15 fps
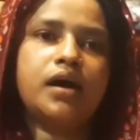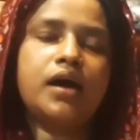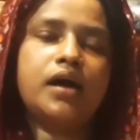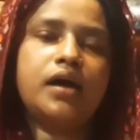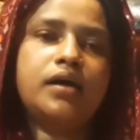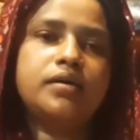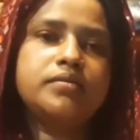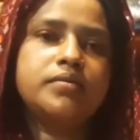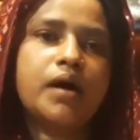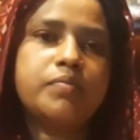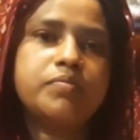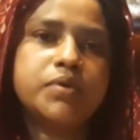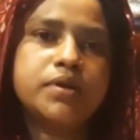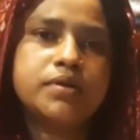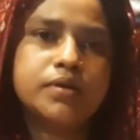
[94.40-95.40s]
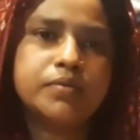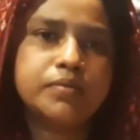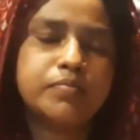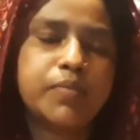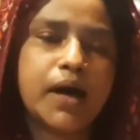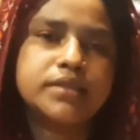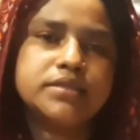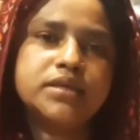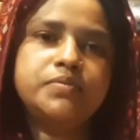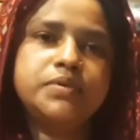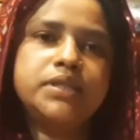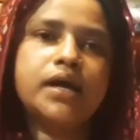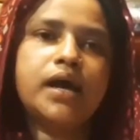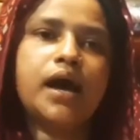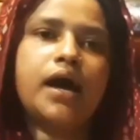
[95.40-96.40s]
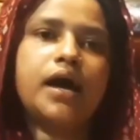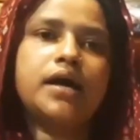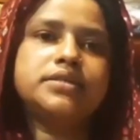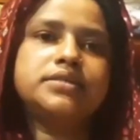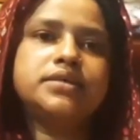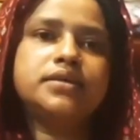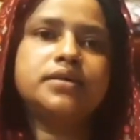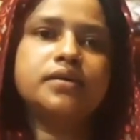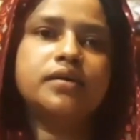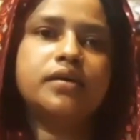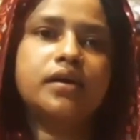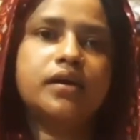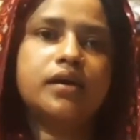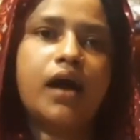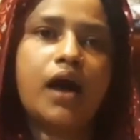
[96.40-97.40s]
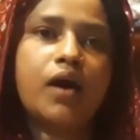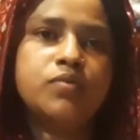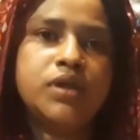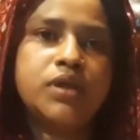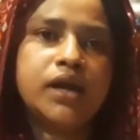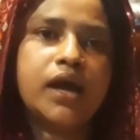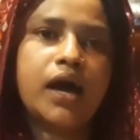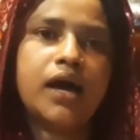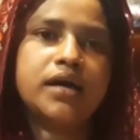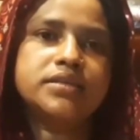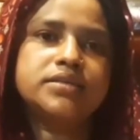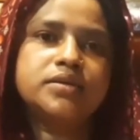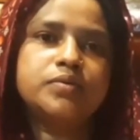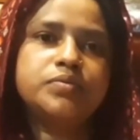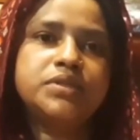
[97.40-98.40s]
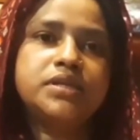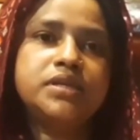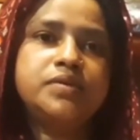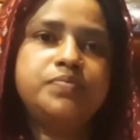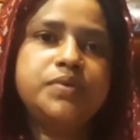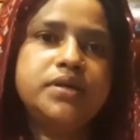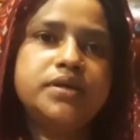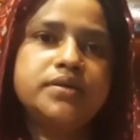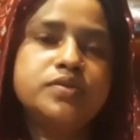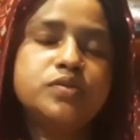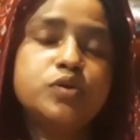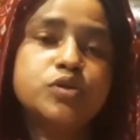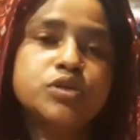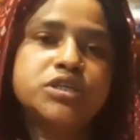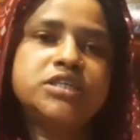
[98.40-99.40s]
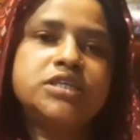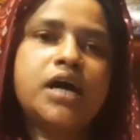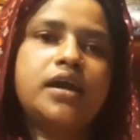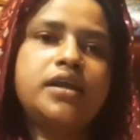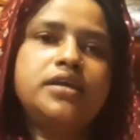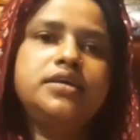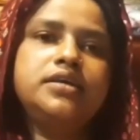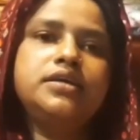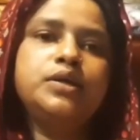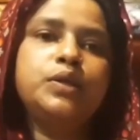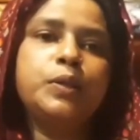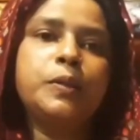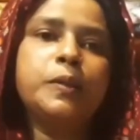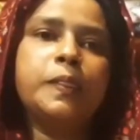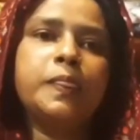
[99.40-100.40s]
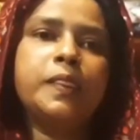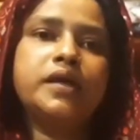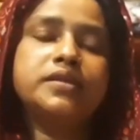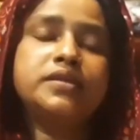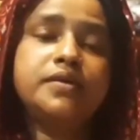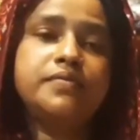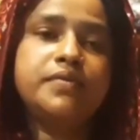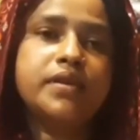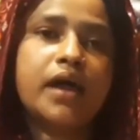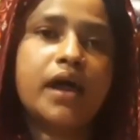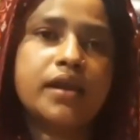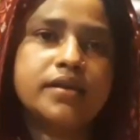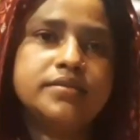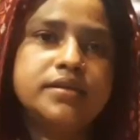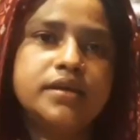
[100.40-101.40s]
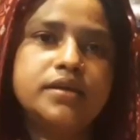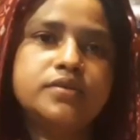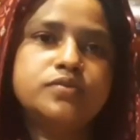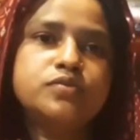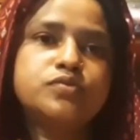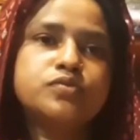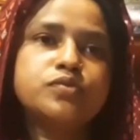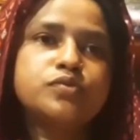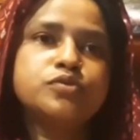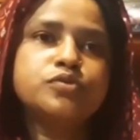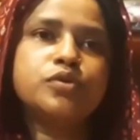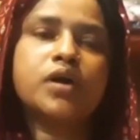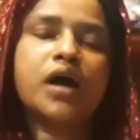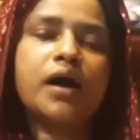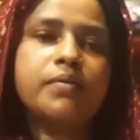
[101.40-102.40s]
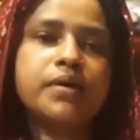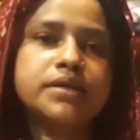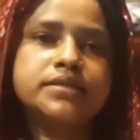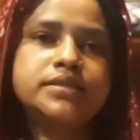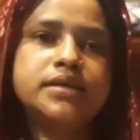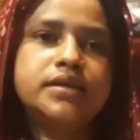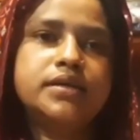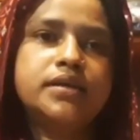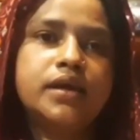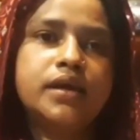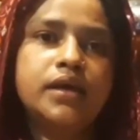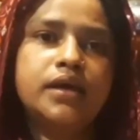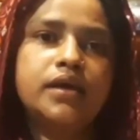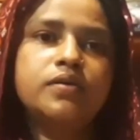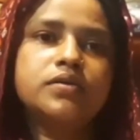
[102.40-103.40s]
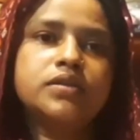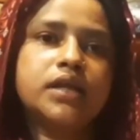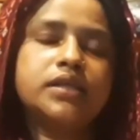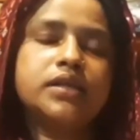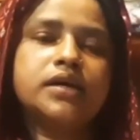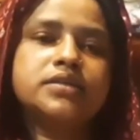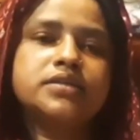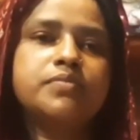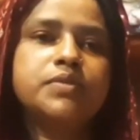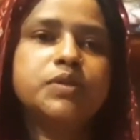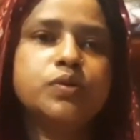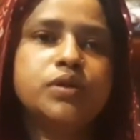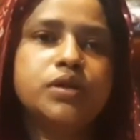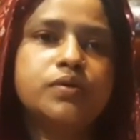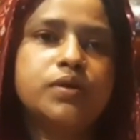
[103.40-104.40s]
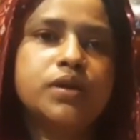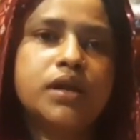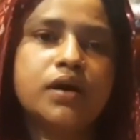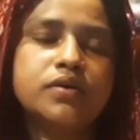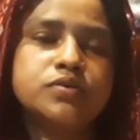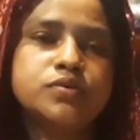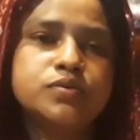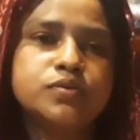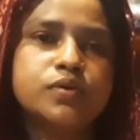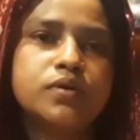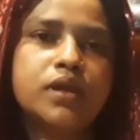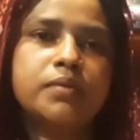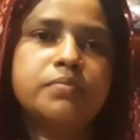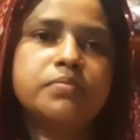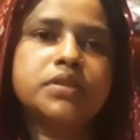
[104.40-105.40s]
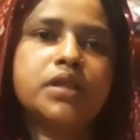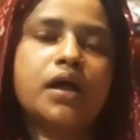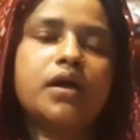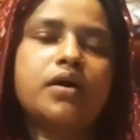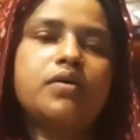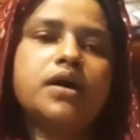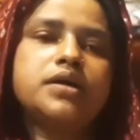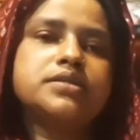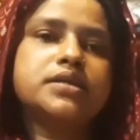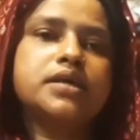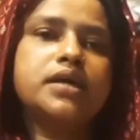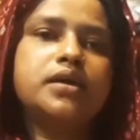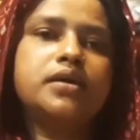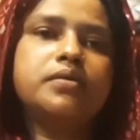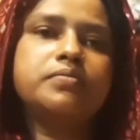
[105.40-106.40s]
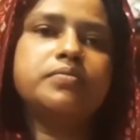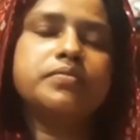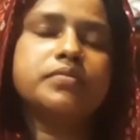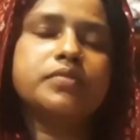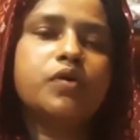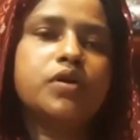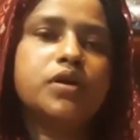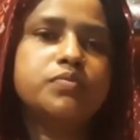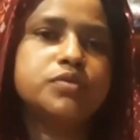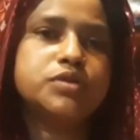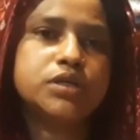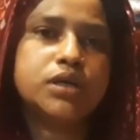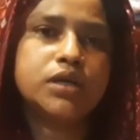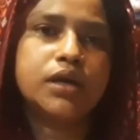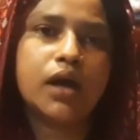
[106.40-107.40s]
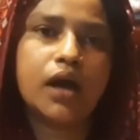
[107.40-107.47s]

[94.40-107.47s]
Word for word: হ্যাঁ আপনার পাঞ্জাবিতে কাজ গাউনে কাজ থ্রি পিস নকশি শাড়ি টেবিল ডানার সেট কুশন কাভার সেট এগুলো তাদের কাছে আমি তৈরি করে নেওয়া শুরু করলাম তারাও আজকে ঘরে বসে